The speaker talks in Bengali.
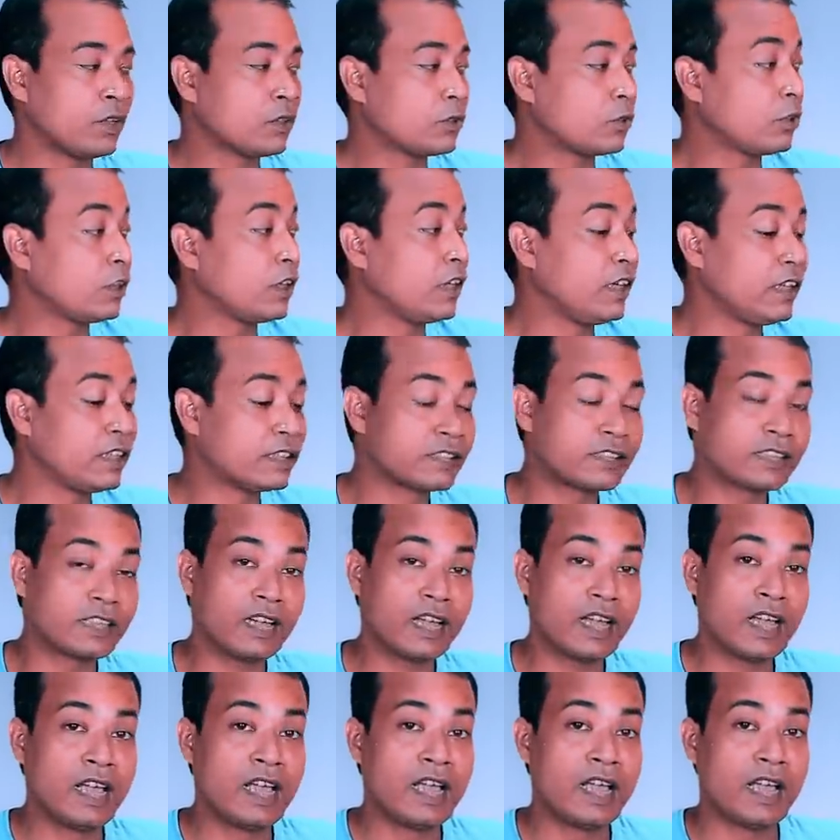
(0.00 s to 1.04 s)
তো এটা লেন্সটা
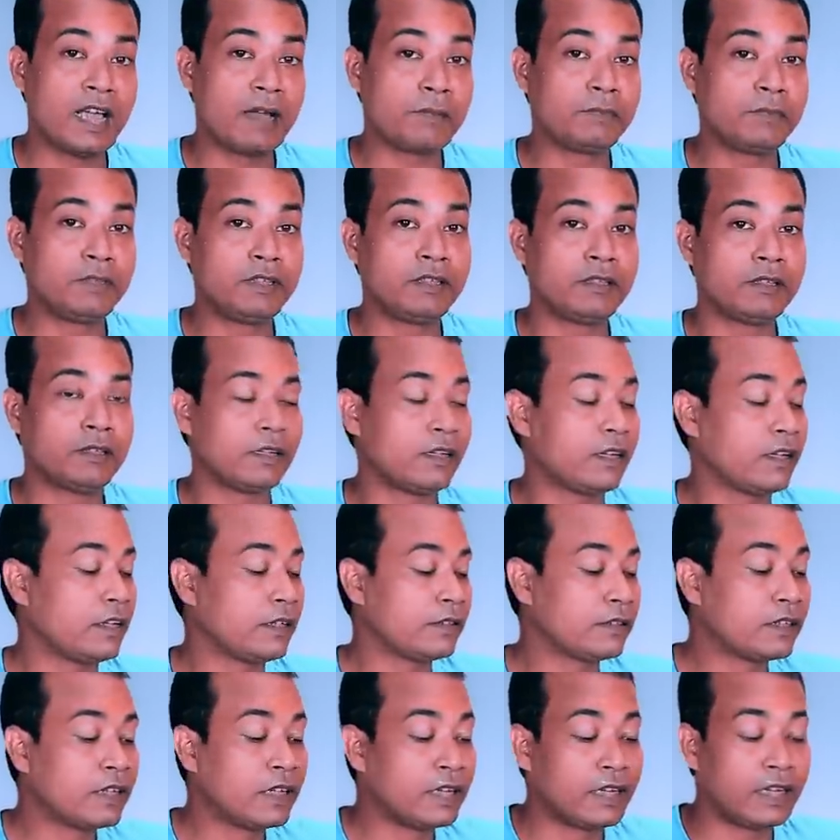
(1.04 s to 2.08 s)
আপনি
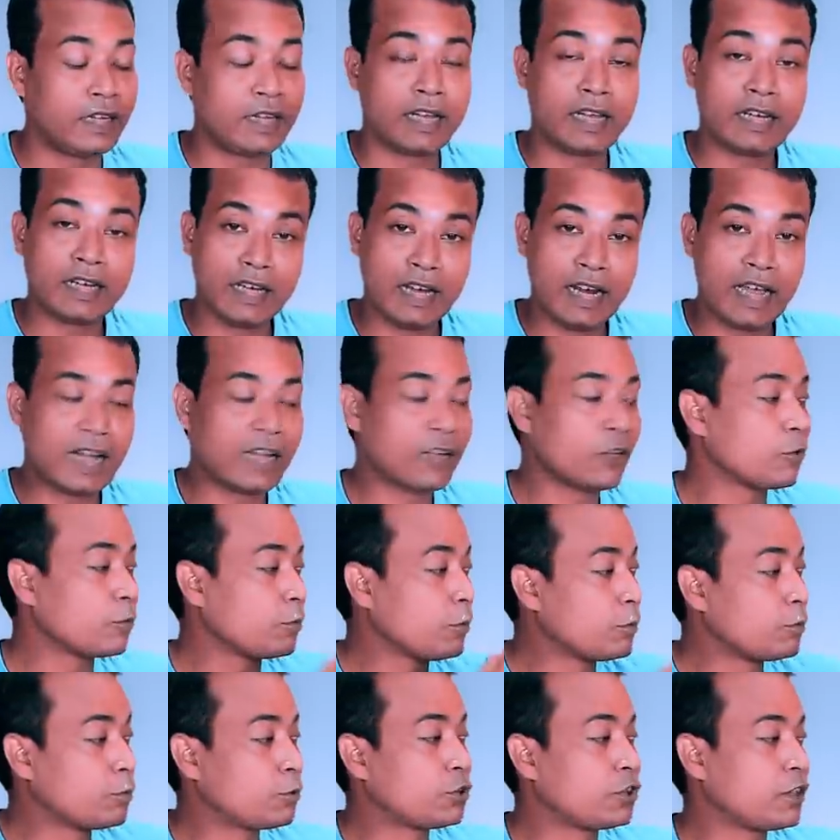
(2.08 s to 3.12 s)
এখানে লাগানোর
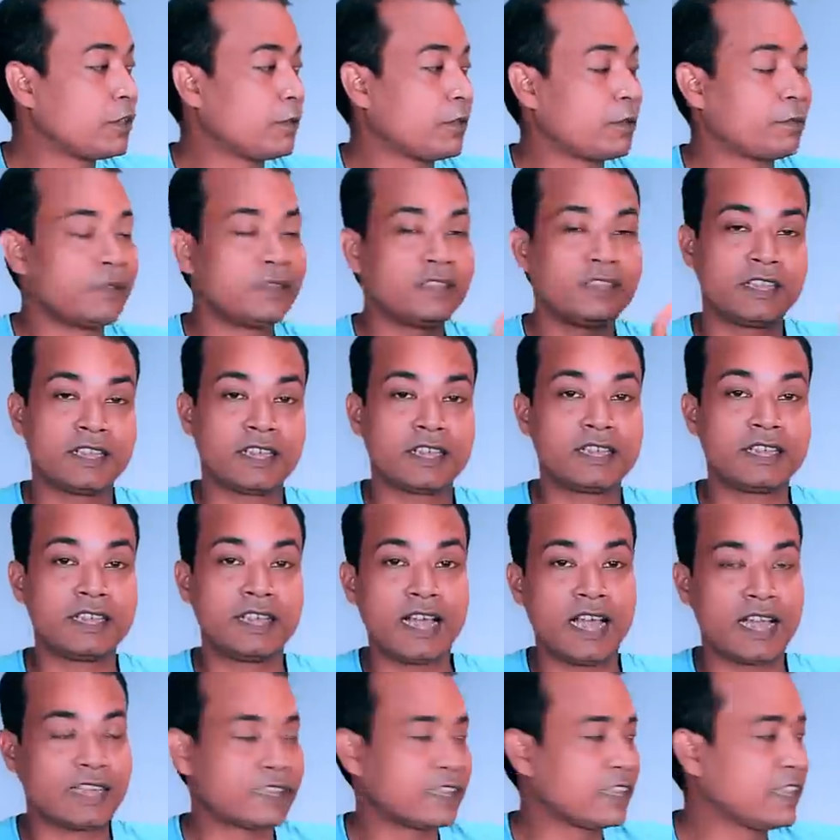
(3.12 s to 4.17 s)
পর বুঝতে পারবেন যে এটা
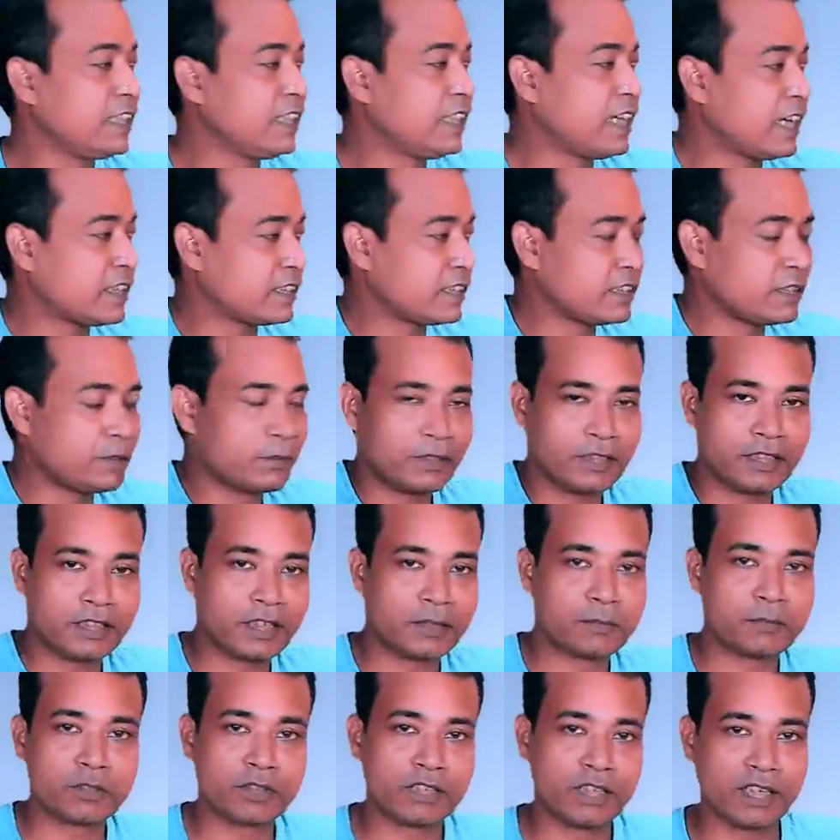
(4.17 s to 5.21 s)
দেয়া আছে কি না যেমন
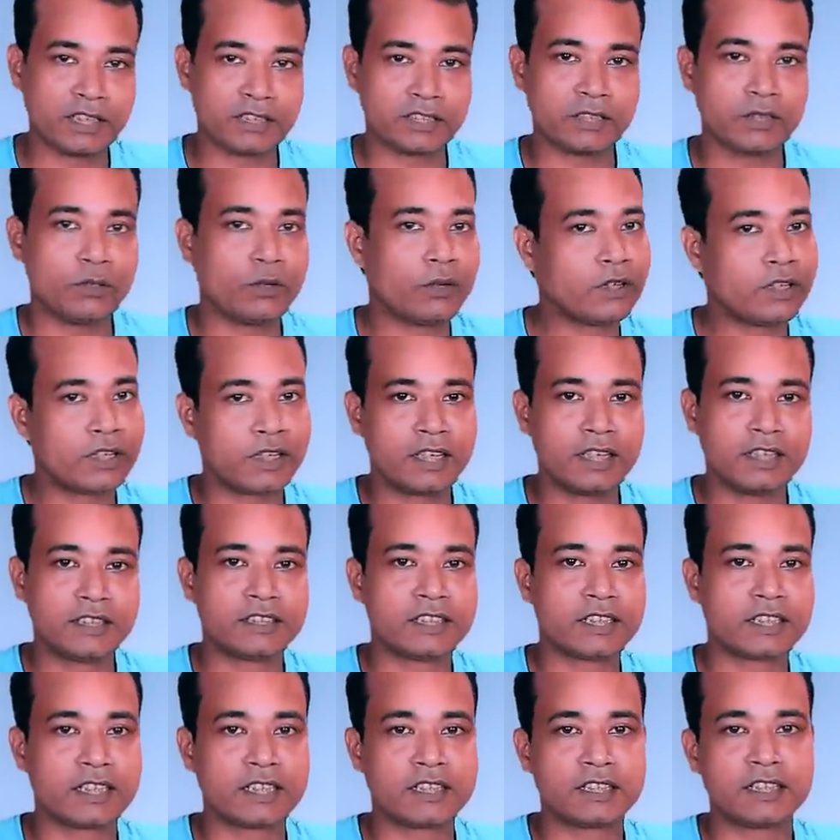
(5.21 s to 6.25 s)
এটার মধ্যে আছে অনেক
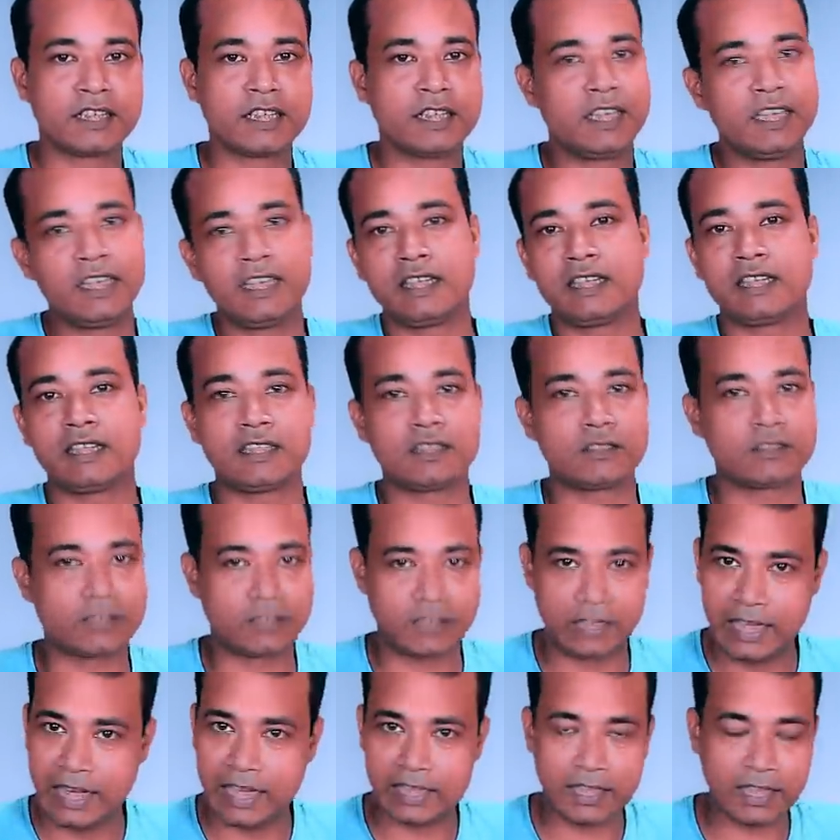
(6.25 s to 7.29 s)
লেন্সের ক্ষেত্রে এই
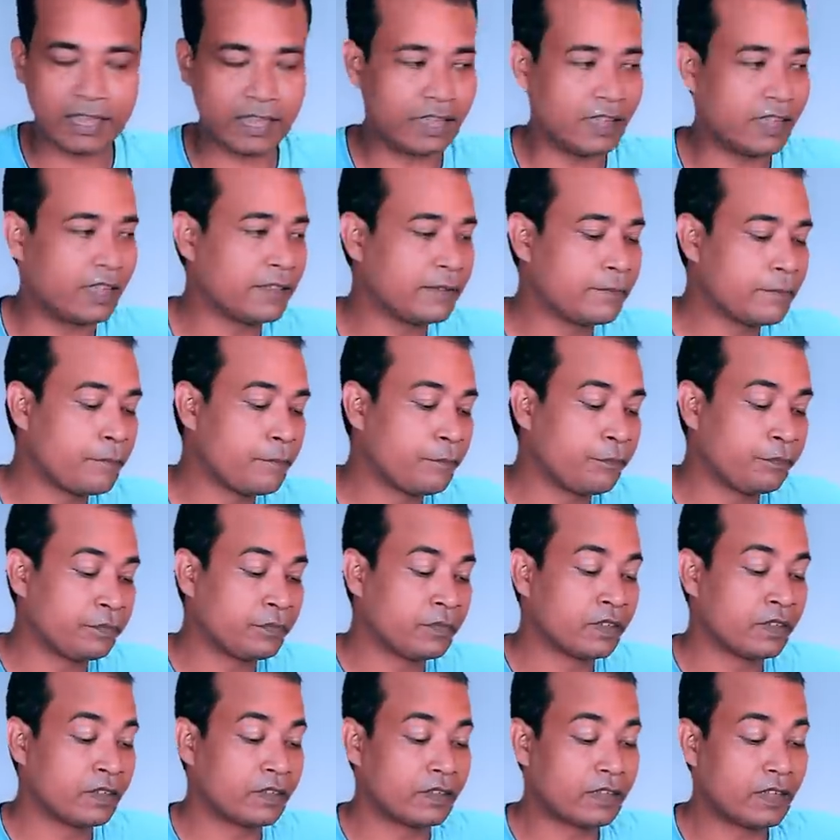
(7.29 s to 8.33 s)
দেয়া থাকে না
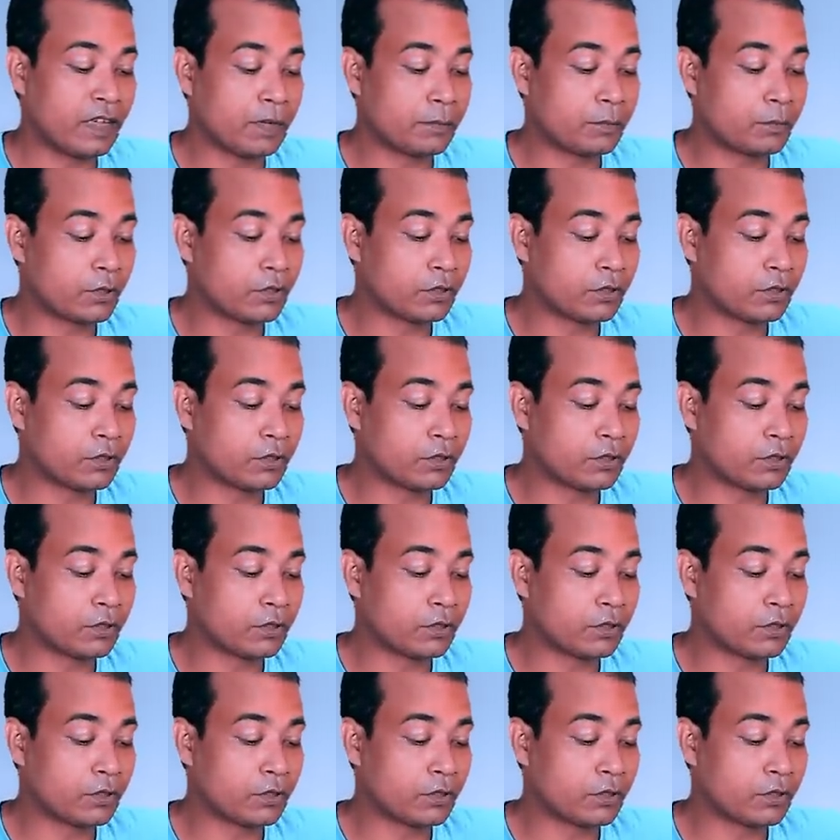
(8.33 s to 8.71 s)
তারপর